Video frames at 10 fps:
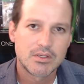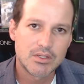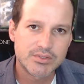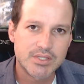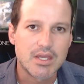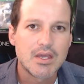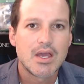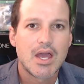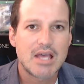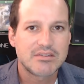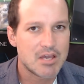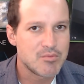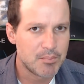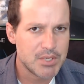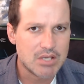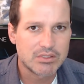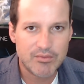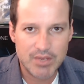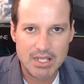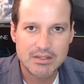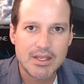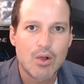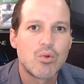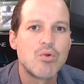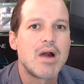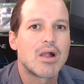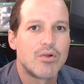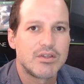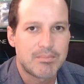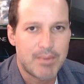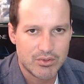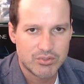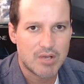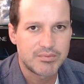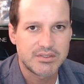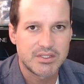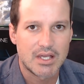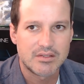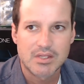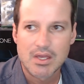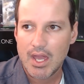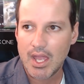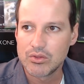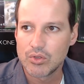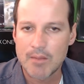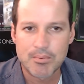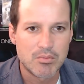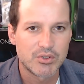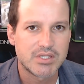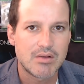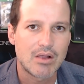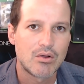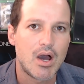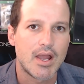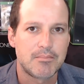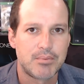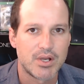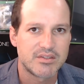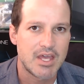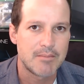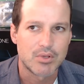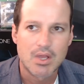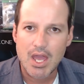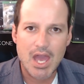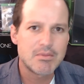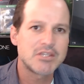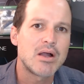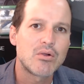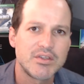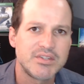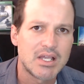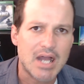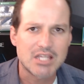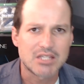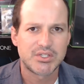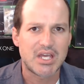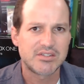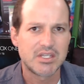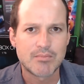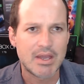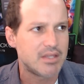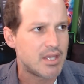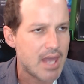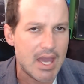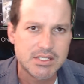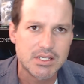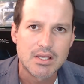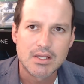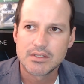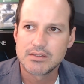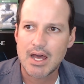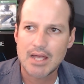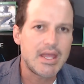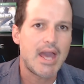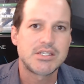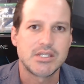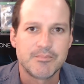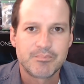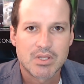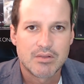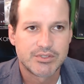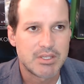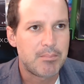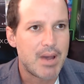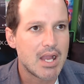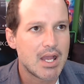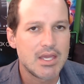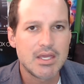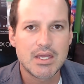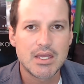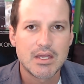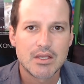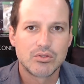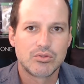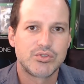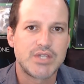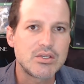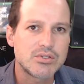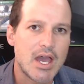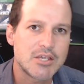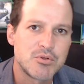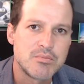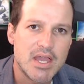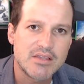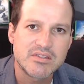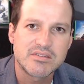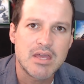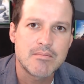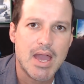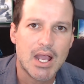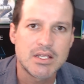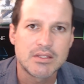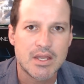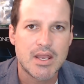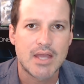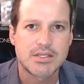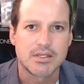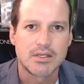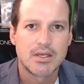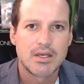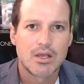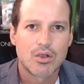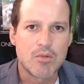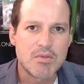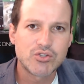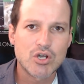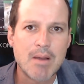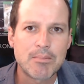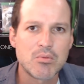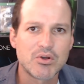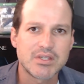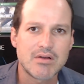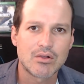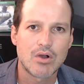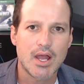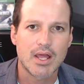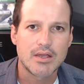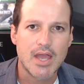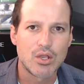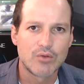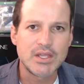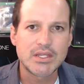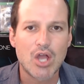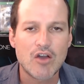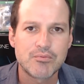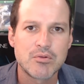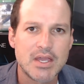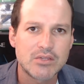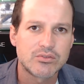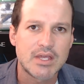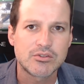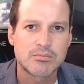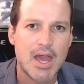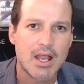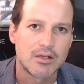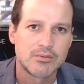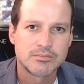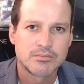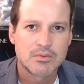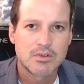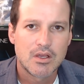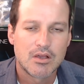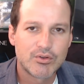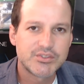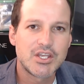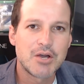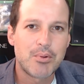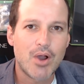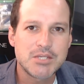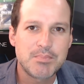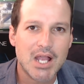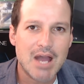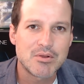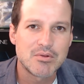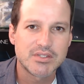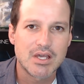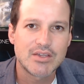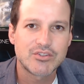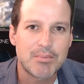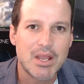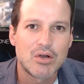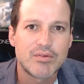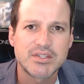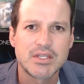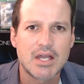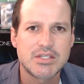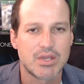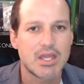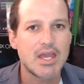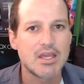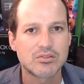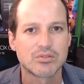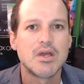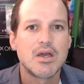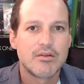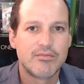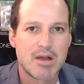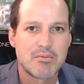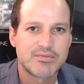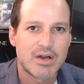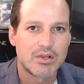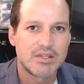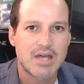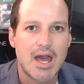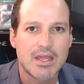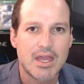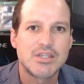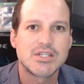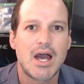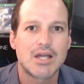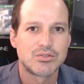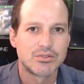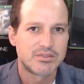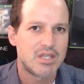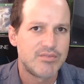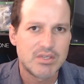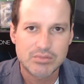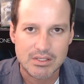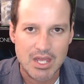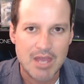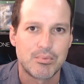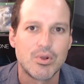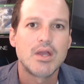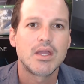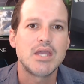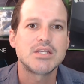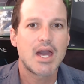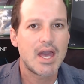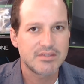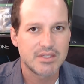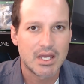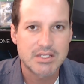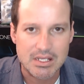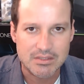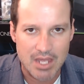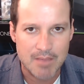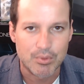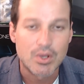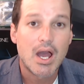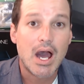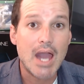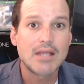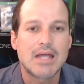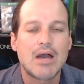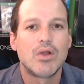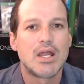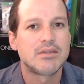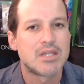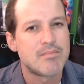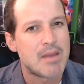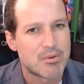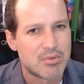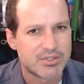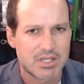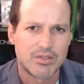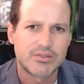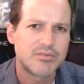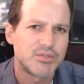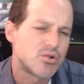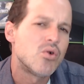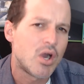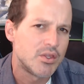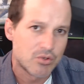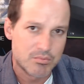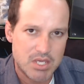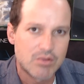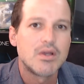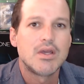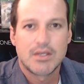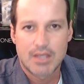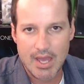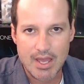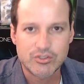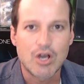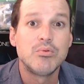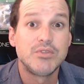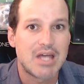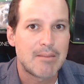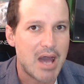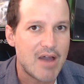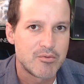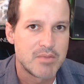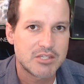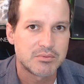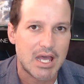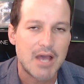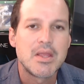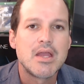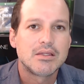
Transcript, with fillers: Não sei. Essa é a minha opinião. Deveria ter alguma coisa para os novos assinantes. Entrou a promoção agora, por exemplo. É a mesma coisa em casa. Você assina uma internet da NET. Você paga aí 200 reais por mês em 100 mega de internet. Começou uma promoção agora. É 99 por mês, 200 mega. Você não pode pegar a promoção, é só para novo assinante. O que, que, é isso? Vamos valorizar quem já ajuda o serviço a tempo, quem já é assinante a tempo. Ah, e tá rolando também a promoção. Não sei se vocês concordam comigo, é só um desabafo mesmo, tá?